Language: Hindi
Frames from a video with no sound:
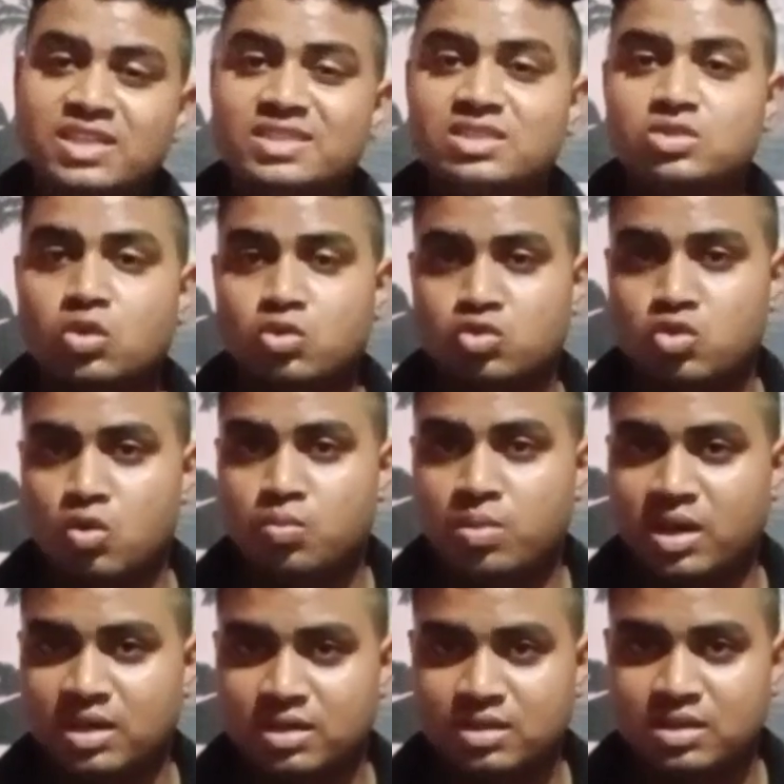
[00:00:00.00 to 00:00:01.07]
तीस
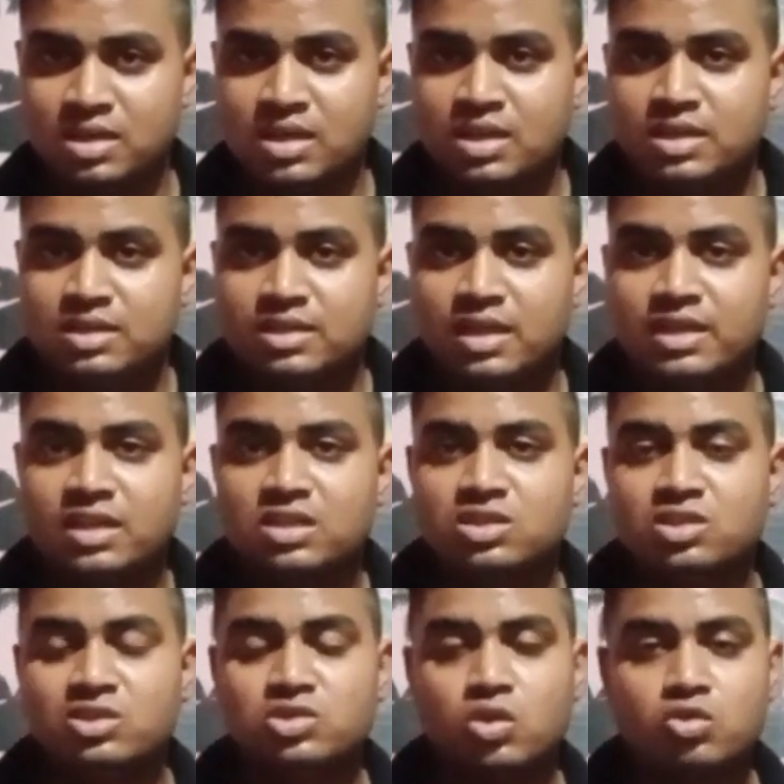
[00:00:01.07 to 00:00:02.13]
अक्टूबर यानी कि
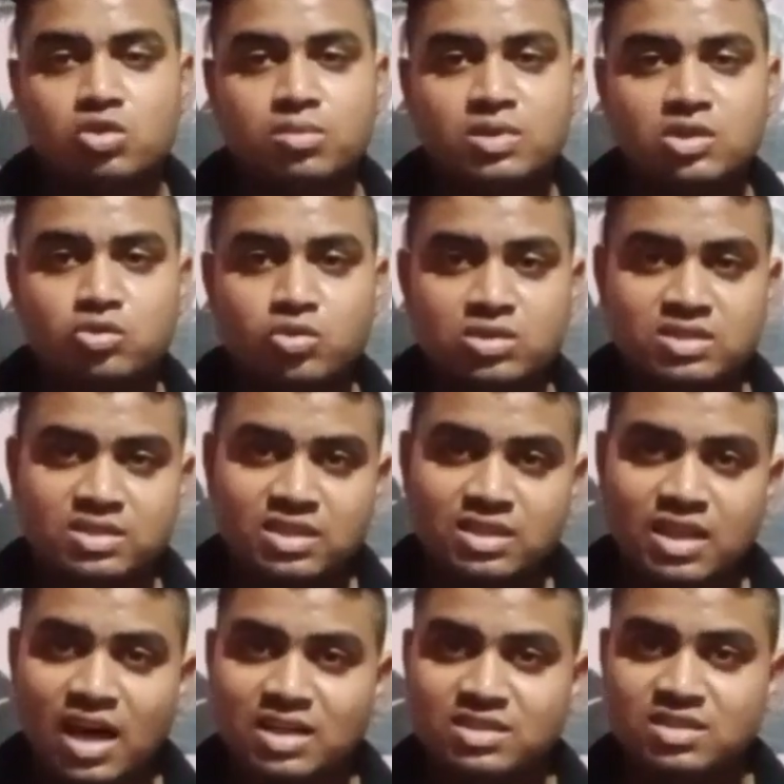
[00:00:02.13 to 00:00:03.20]
तीस अक्टूबर को इसकी
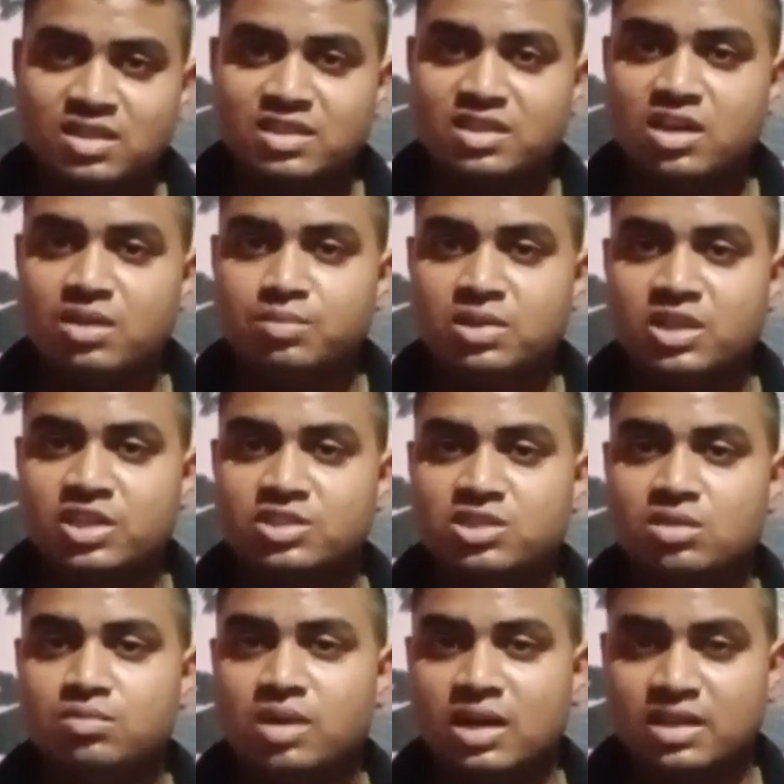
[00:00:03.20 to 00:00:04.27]
लास्ट डेट है
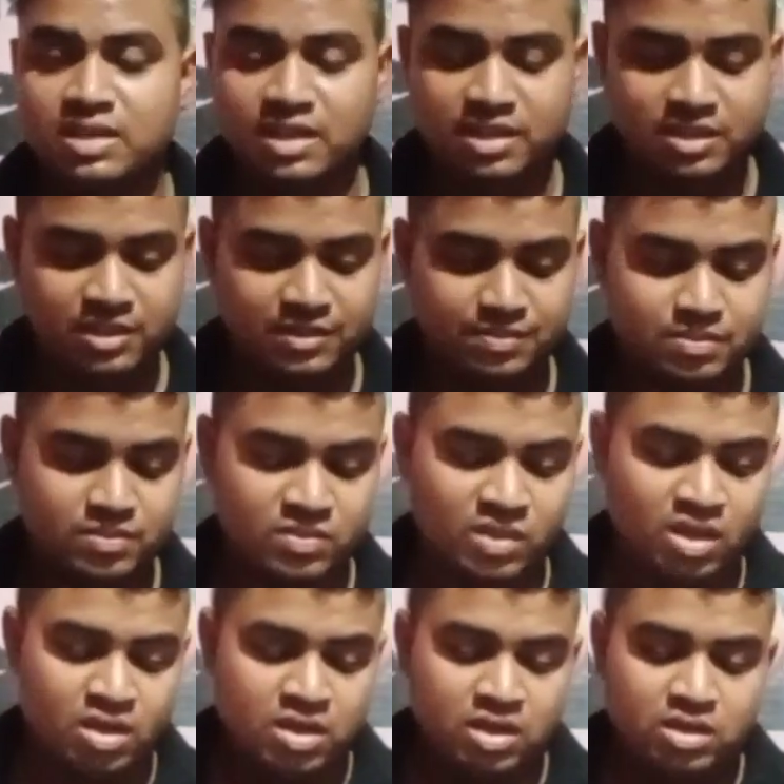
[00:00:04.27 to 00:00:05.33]
एप्लीकेशन भरने की
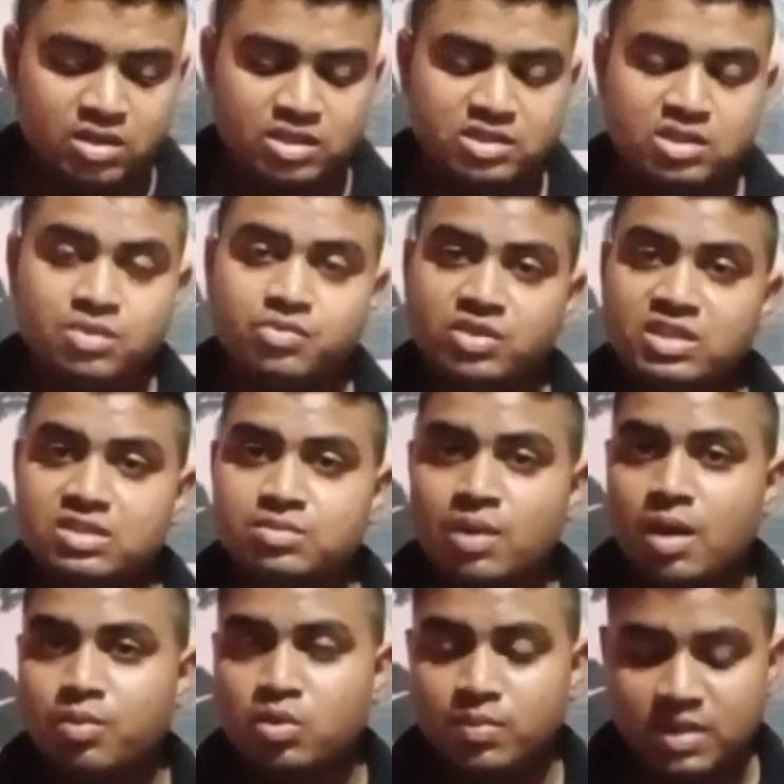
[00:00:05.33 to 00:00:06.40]
इसकी फ़ीस
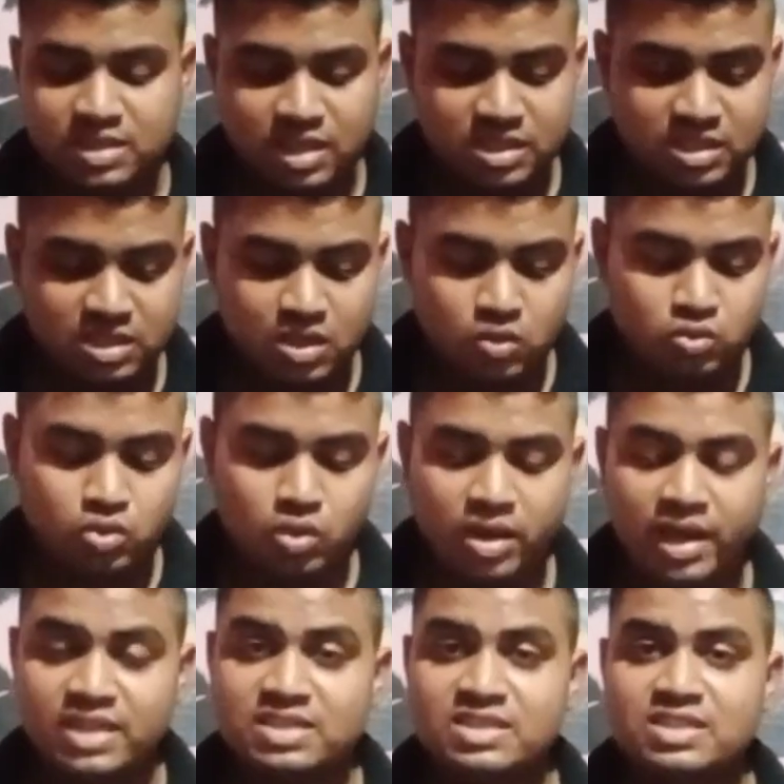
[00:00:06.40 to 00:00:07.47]
मैं आपको बता देता हूँ
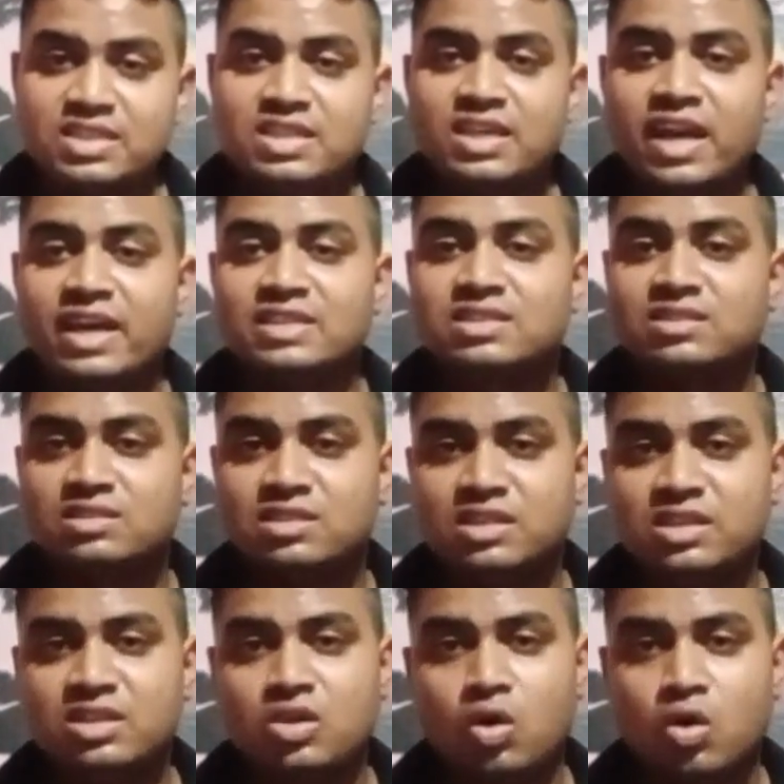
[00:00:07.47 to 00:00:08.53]
तो एस सी एस
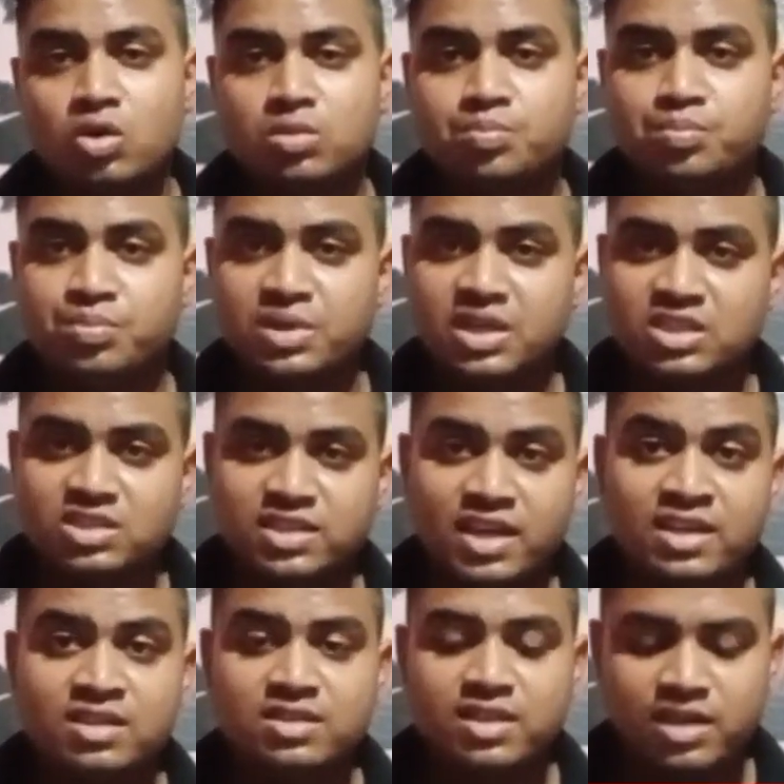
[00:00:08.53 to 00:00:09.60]
टी और पी एच
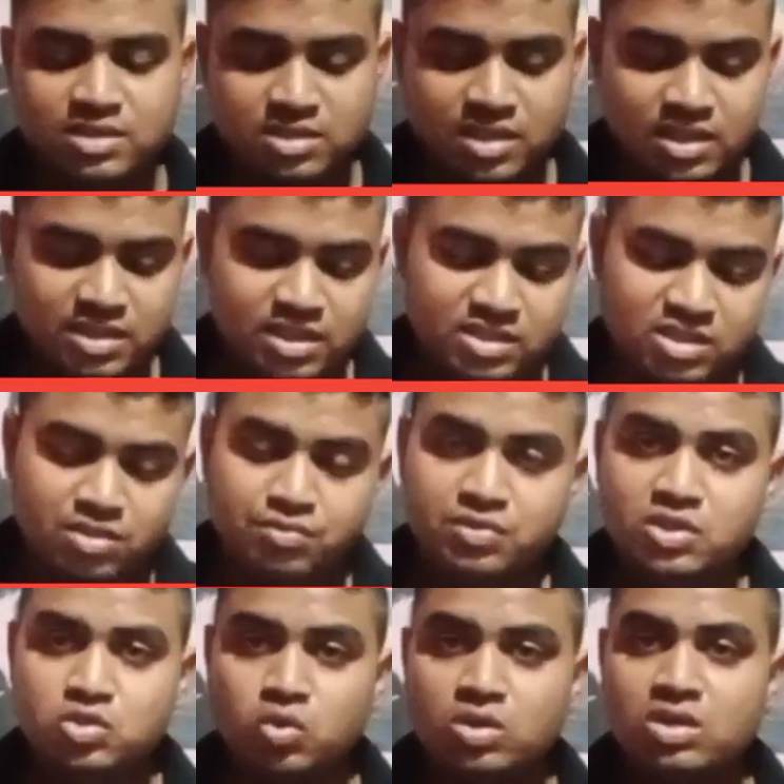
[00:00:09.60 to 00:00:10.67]
कैंडिडेट्स के लिए इसकी
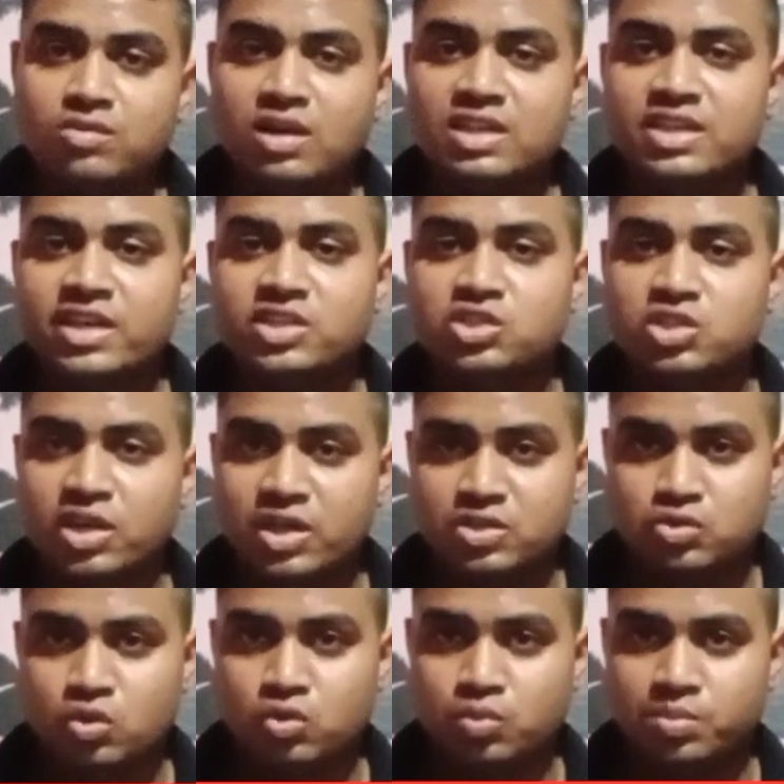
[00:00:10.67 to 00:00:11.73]
फ़ीस होने वाली है छः
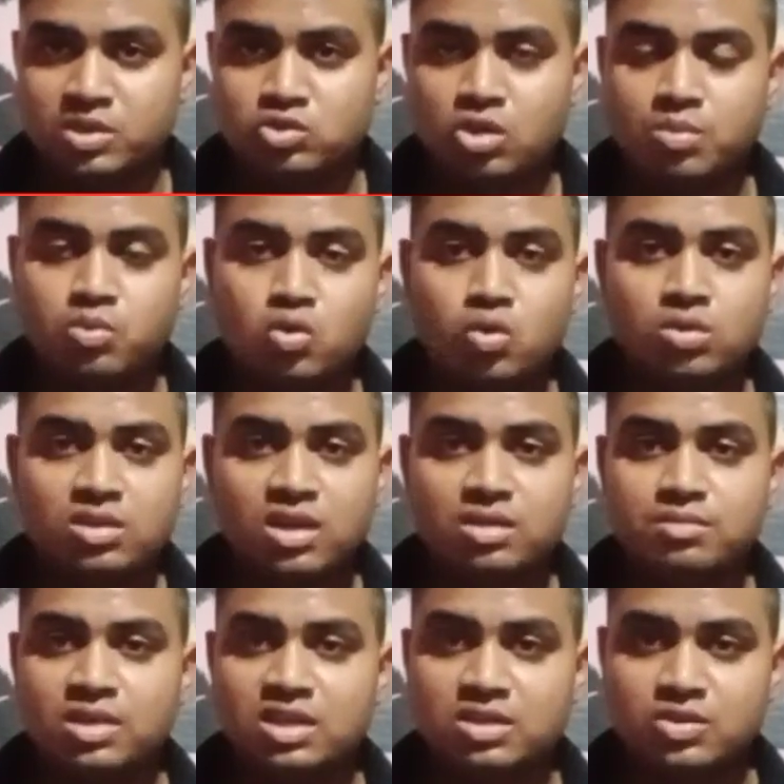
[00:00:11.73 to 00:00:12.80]
सौ रुपये जो आपको
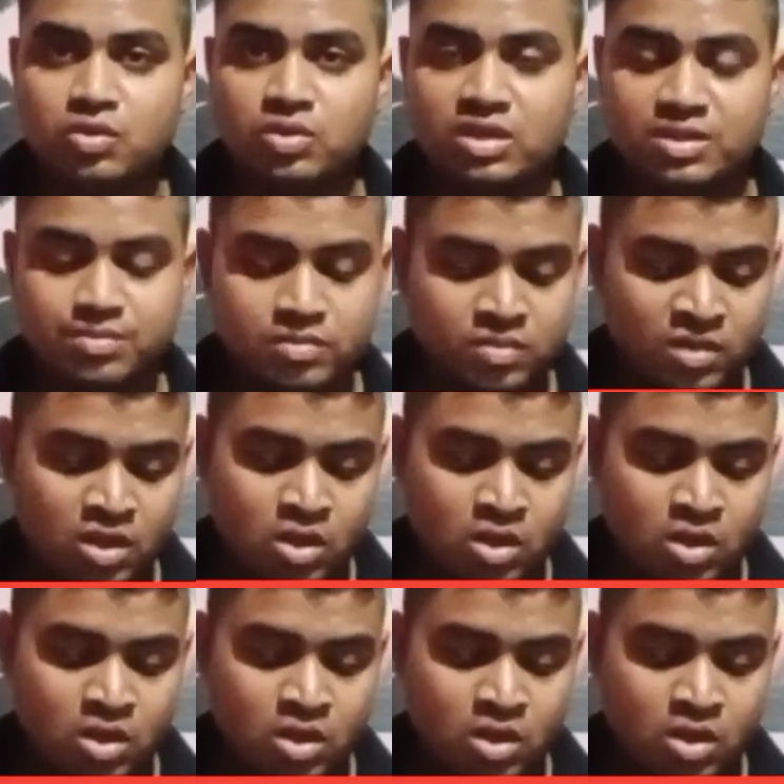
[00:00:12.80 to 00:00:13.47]
ऑनलाइन भरनी होगी